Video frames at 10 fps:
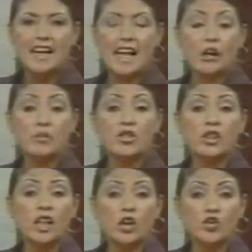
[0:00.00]
La
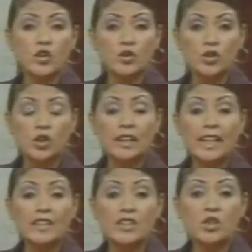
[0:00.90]
Comisión de Constitución
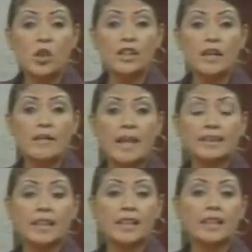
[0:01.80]
reinició el
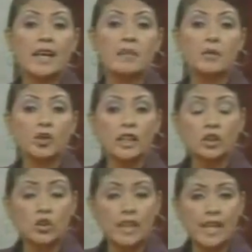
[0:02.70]
debate del
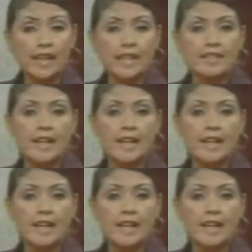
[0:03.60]
proyecto de ley que